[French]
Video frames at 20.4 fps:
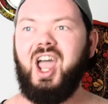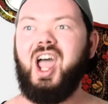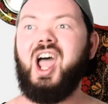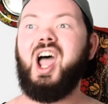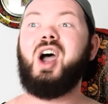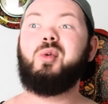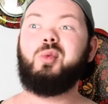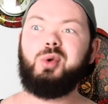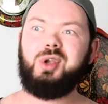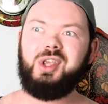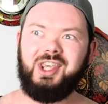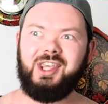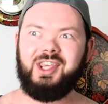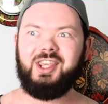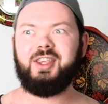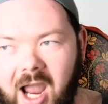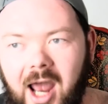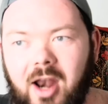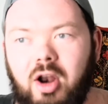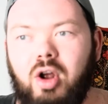Ah
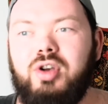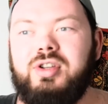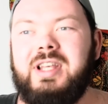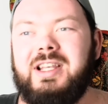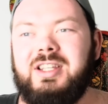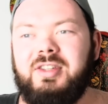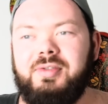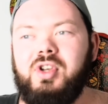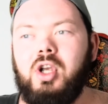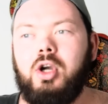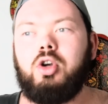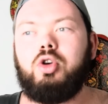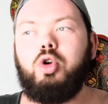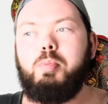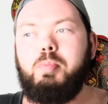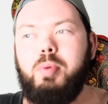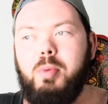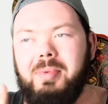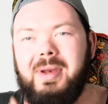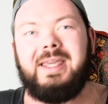oui Alors ça, ça veut dire que le
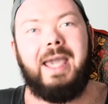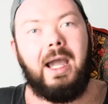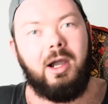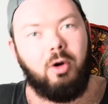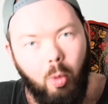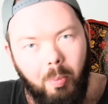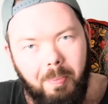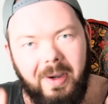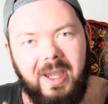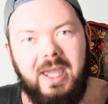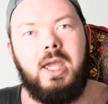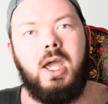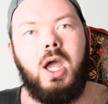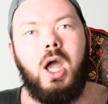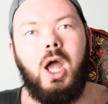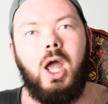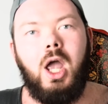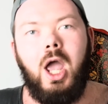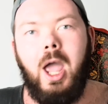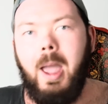public a compris,
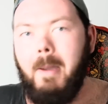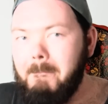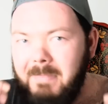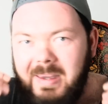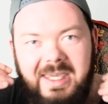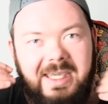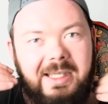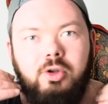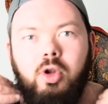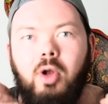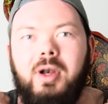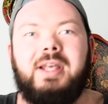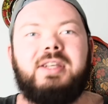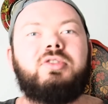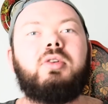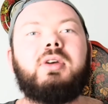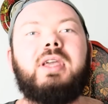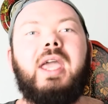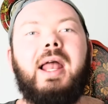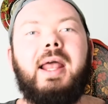mais qu'il te laisse
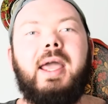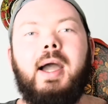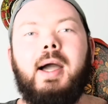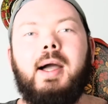en galère.